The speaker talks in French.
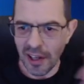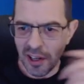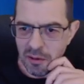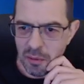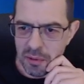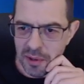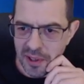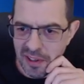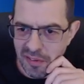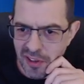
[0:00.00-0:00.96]
Vous pouvez
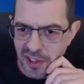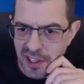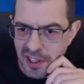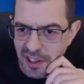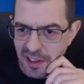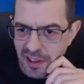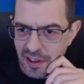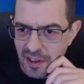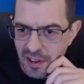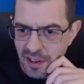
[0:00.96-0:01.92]
définir
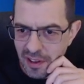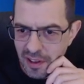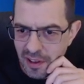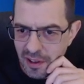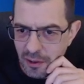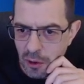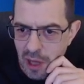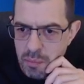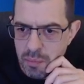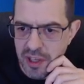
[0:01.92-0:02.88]
de la
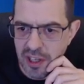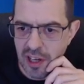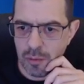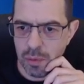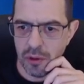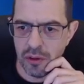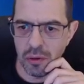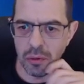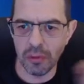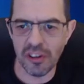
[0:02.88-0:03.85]
big
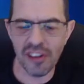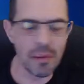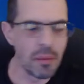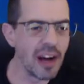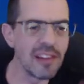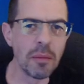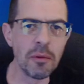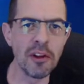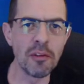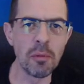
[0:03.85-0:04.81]
explosion. Donc ça, c'est par exemple
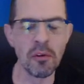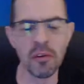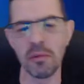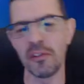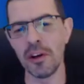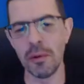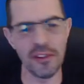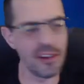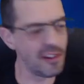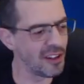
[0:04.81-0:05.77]
une explosion que vous allez
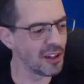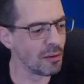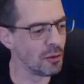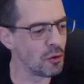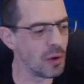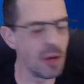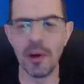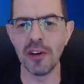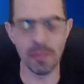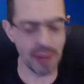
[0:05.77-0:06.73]
utiliser quand vous tuez le
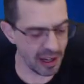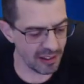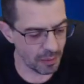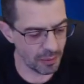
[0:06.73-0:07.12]
boss, par exemple.